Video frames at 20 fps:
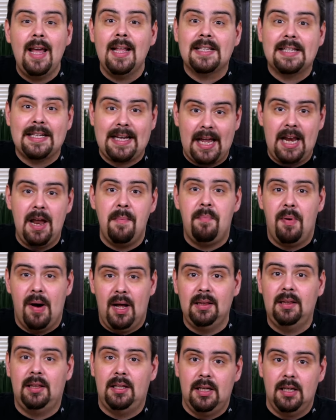это скорее
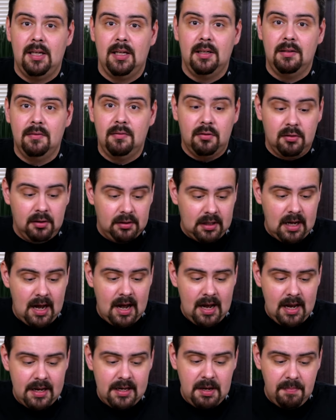понты. Вот.
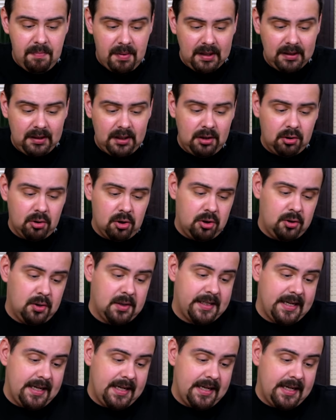А не понты то, что